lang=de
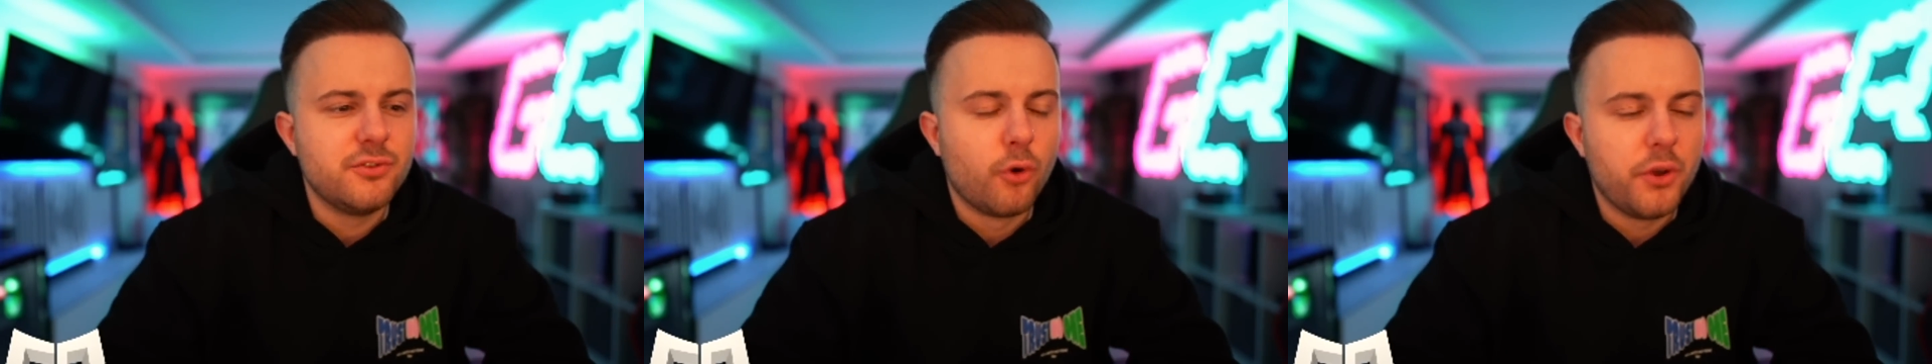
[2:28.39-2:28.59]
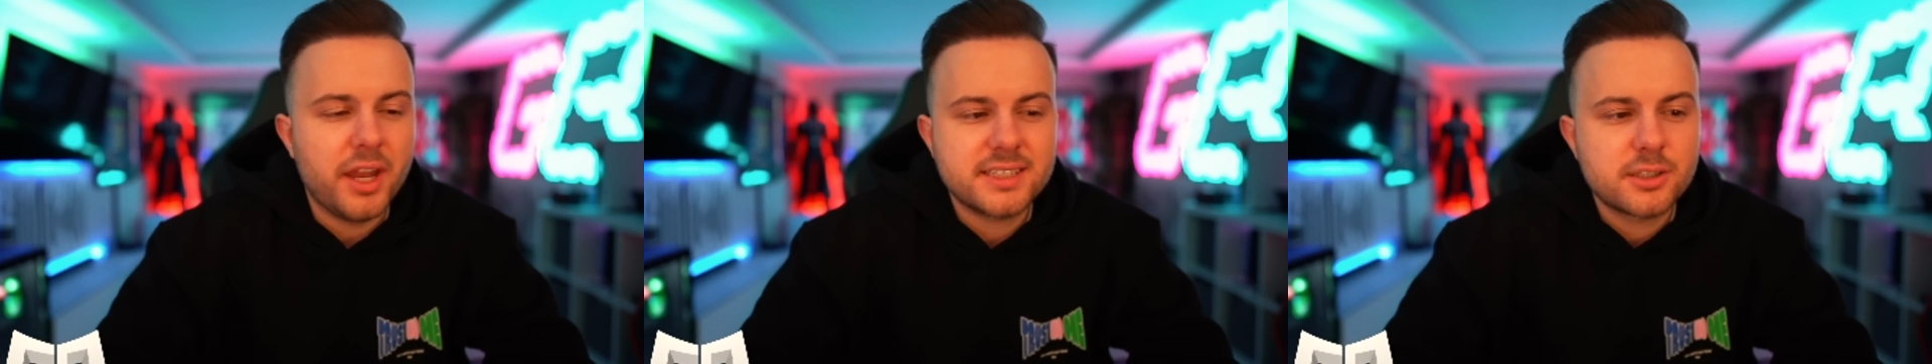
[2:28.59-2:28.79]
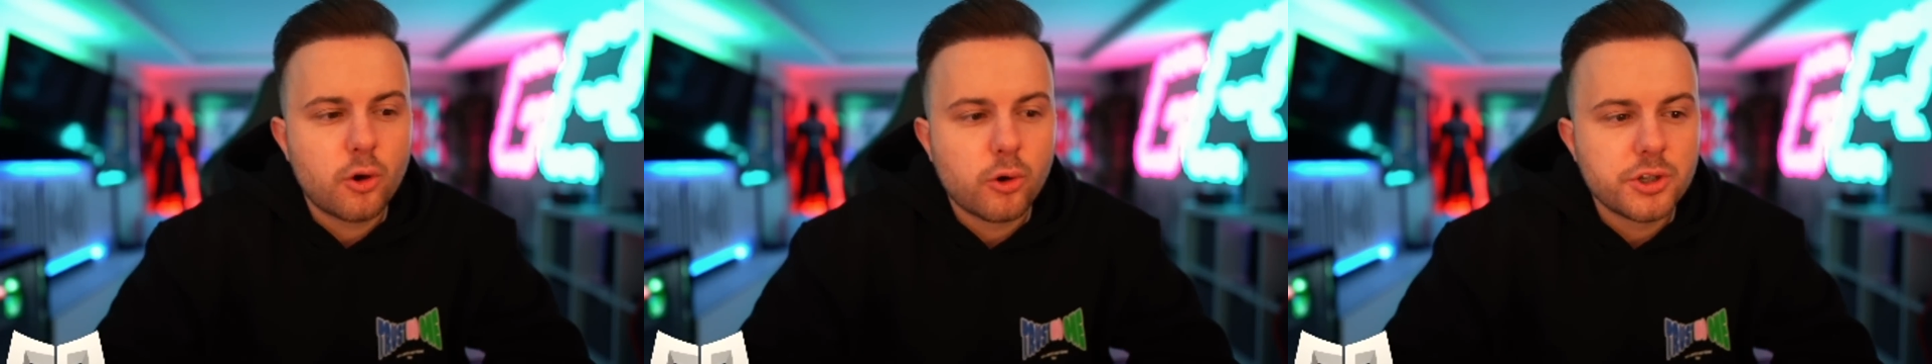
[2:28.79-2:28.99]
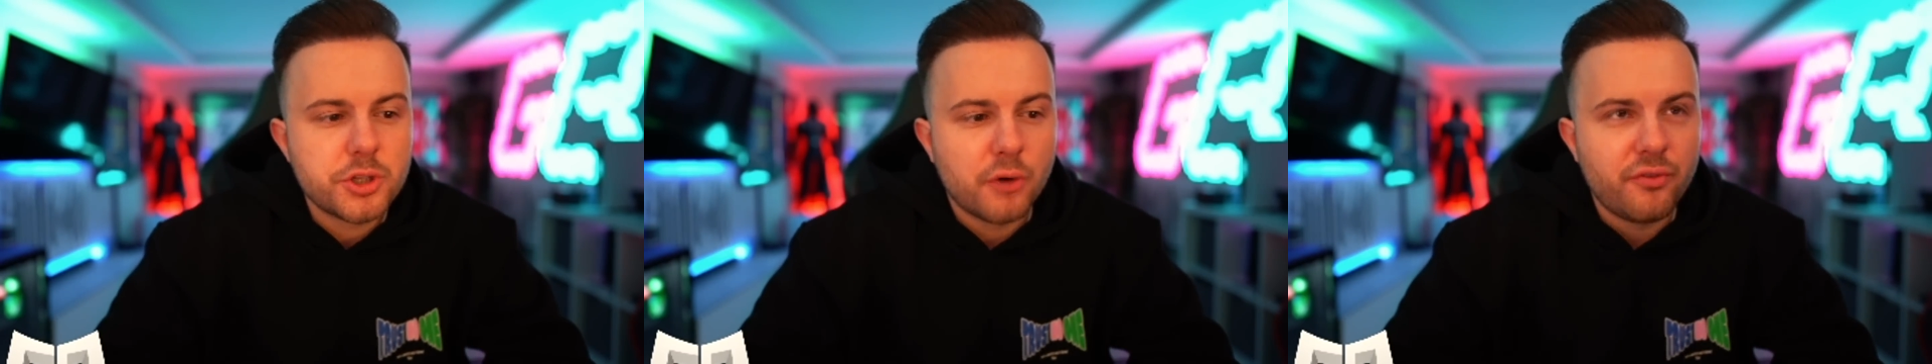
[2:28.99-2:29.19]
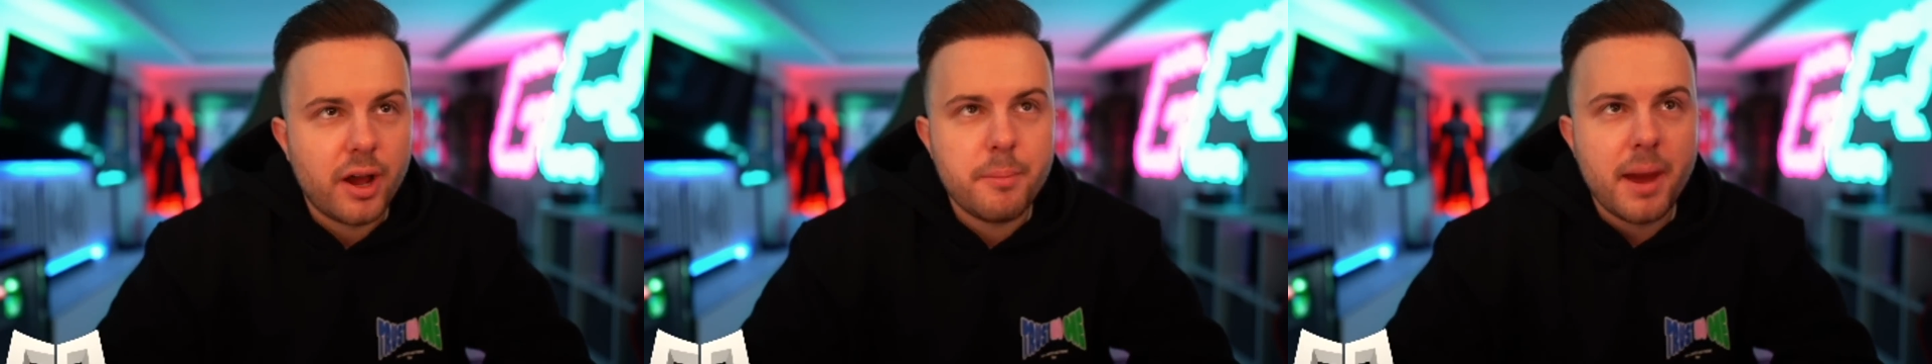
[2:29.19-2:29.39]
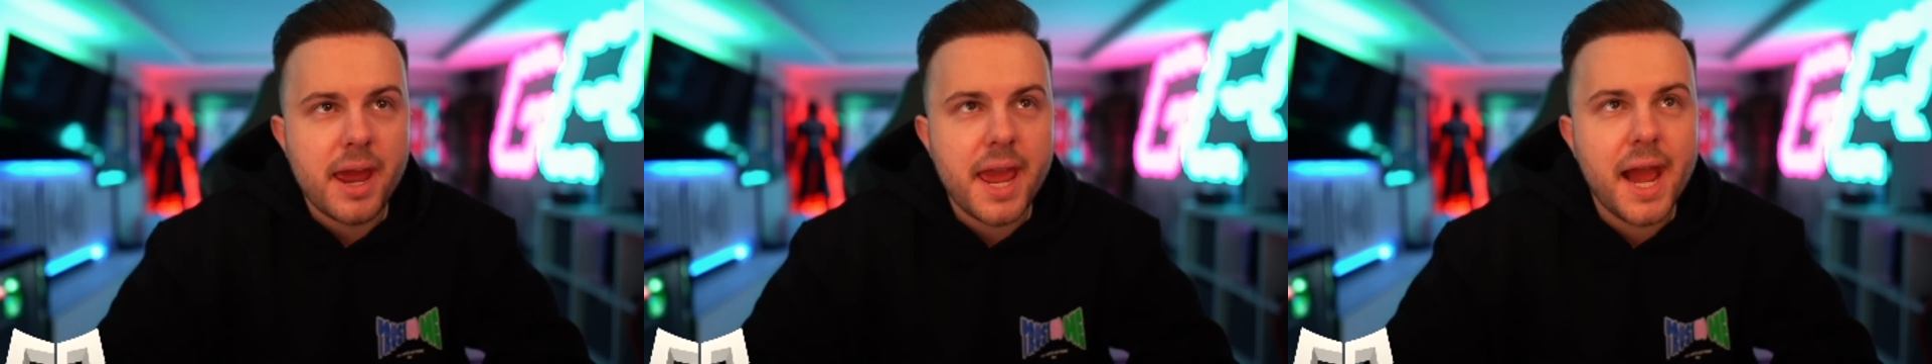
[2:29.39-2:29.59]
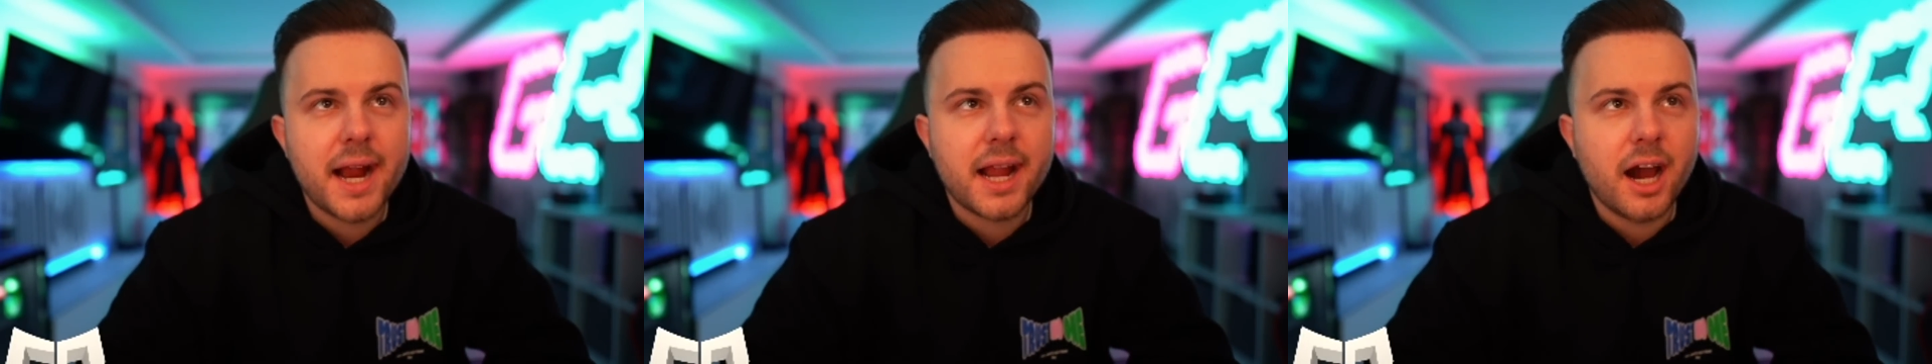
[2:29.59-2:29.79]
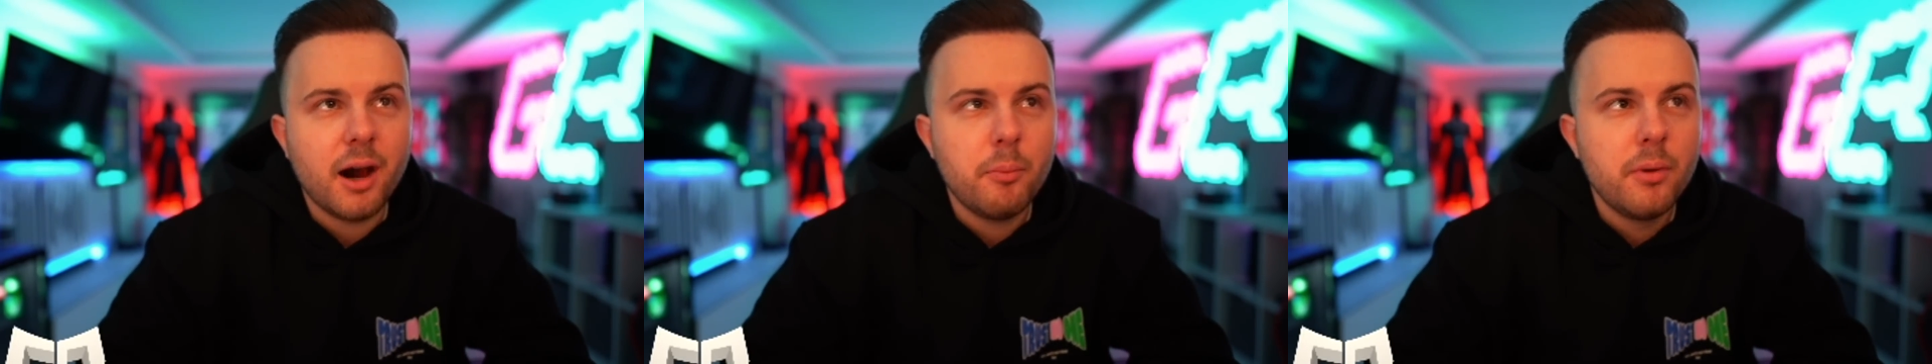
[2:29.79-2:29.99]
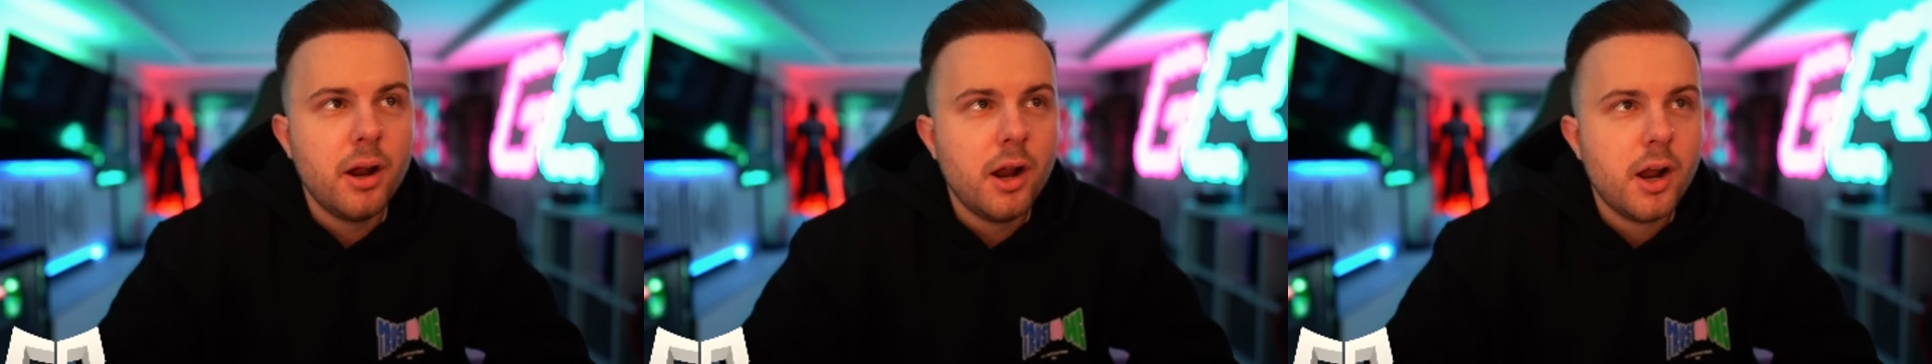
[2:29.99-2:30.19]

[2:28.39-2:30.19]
wo das Gerücht auf einmal herkam.